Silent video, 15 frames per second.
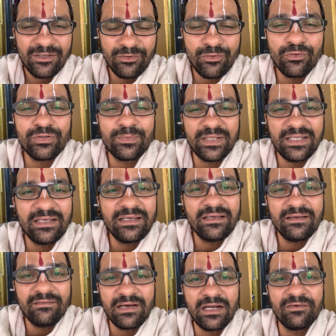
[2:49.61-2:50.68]
ఇంకొంతమంది
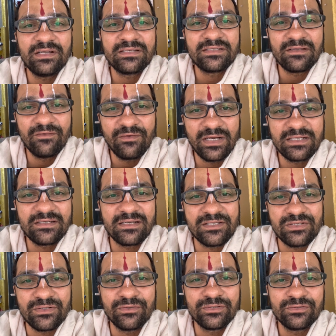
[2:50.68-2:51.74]
వాళ్ళ వాళ్ళ వర్క్
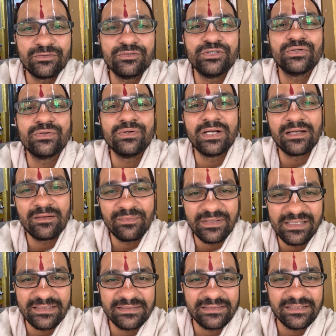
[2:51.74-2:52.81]
స్ట్రెస్ కోసం కొంచెం ఎక్కువ గంటలు
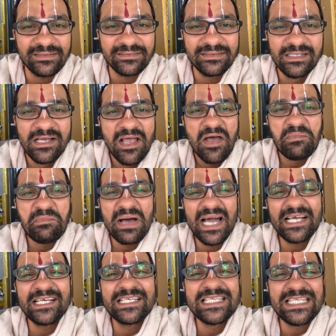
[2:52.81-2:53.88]
పనిచేస్తారు
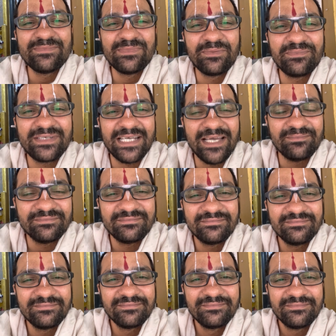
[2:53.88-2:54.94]
మ్యాక్సిమం టైం
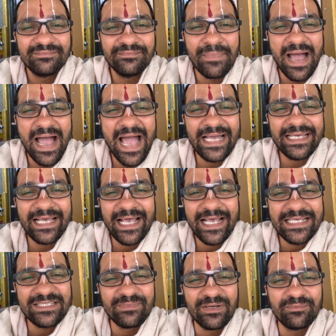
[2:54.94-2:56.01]

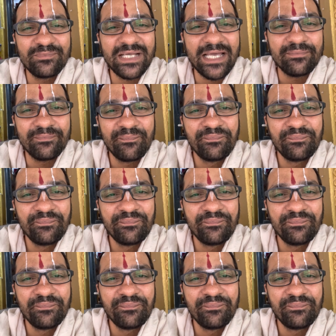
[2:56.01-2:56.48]
మ్యాక్సిమం టైం